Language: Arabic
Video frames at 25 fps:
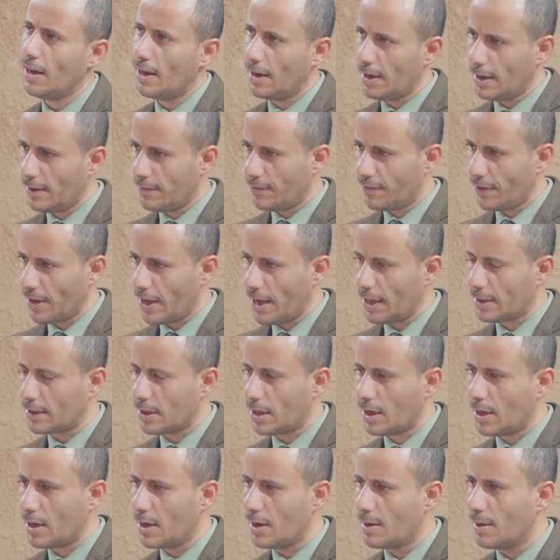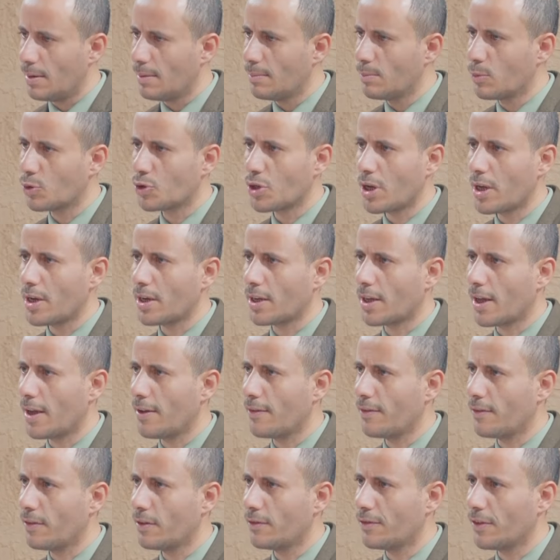الفئات
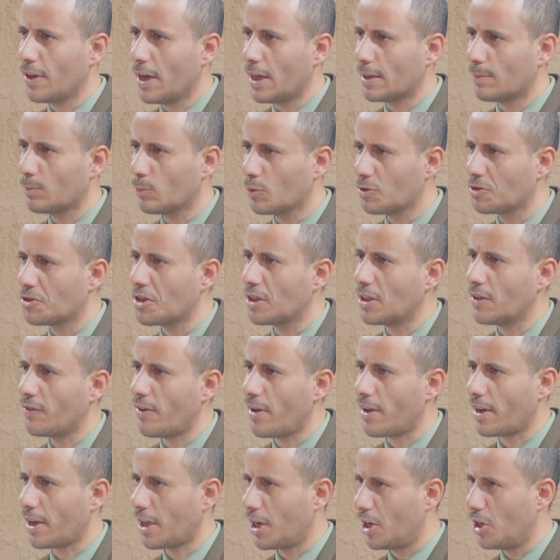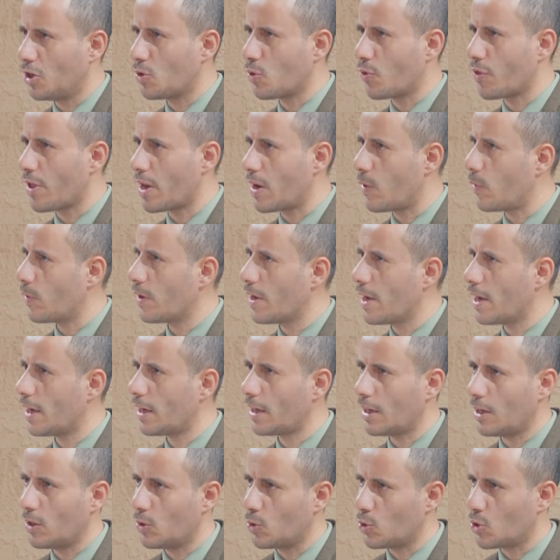المشاركة فئات مستهدفة خريجو ثانوية
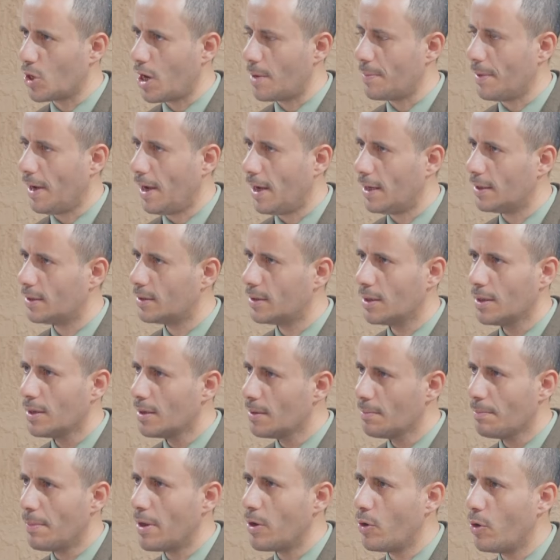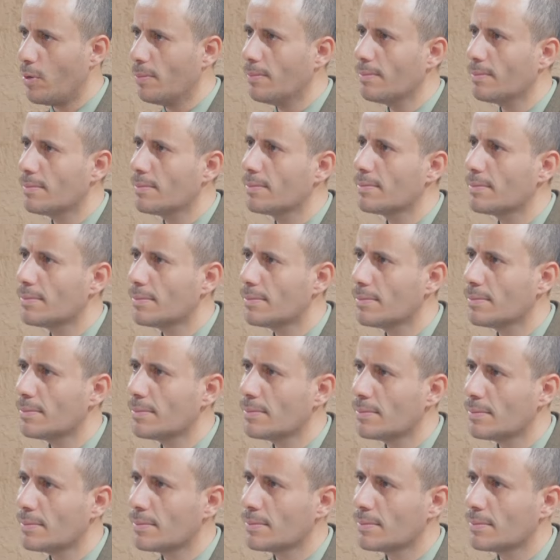خريجو جامعات من آه، هم؟ الفئات